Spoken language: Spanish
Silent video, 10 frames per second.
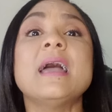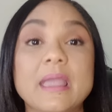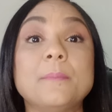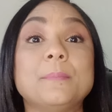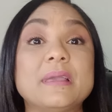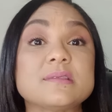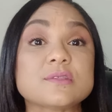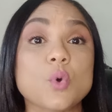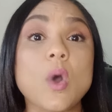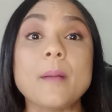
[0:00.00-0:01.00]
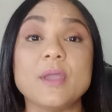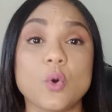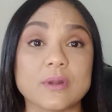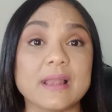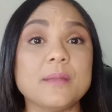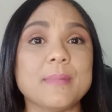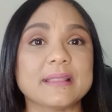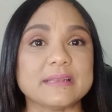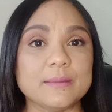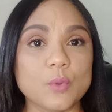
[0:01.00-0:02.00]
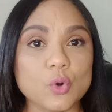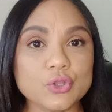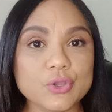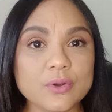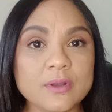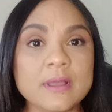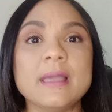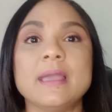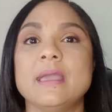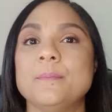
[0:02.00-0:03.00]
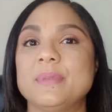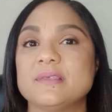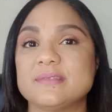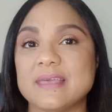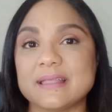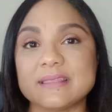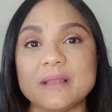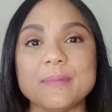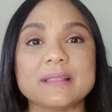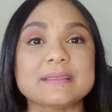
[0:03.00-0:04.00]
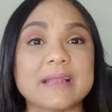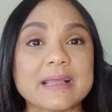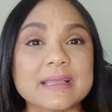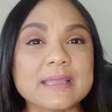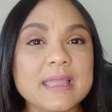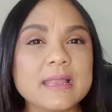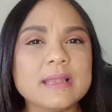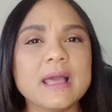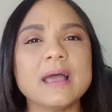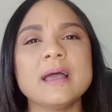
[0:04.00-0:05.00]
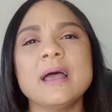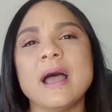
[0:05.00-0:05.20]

empezó a mejorar el matrimonio empecé a estar más tranquila,